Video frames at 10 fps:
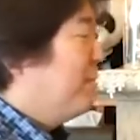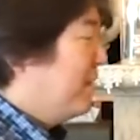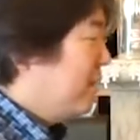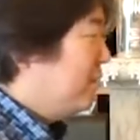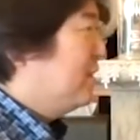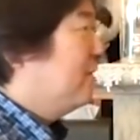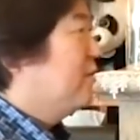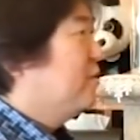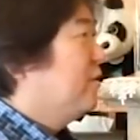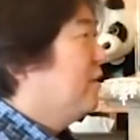ね。全く違うん
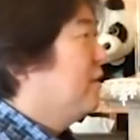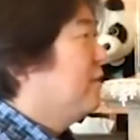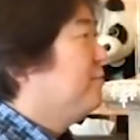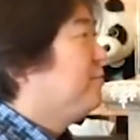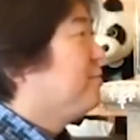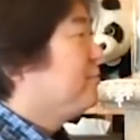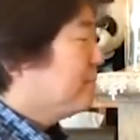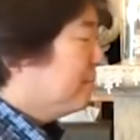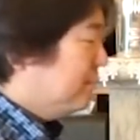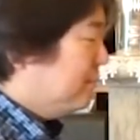ですよ。メンターによってそん
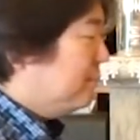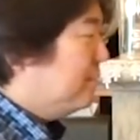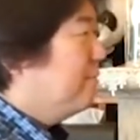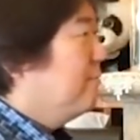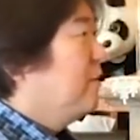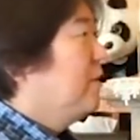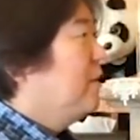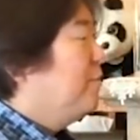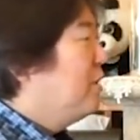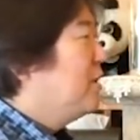なにやっぱ違うものです
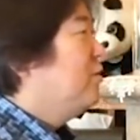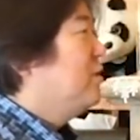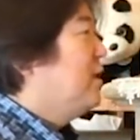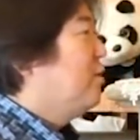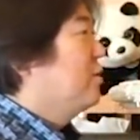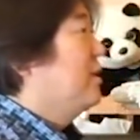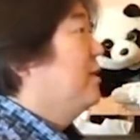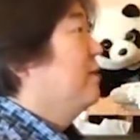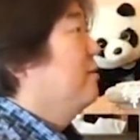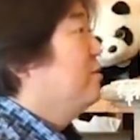よね。同じように成功され
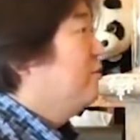てるんです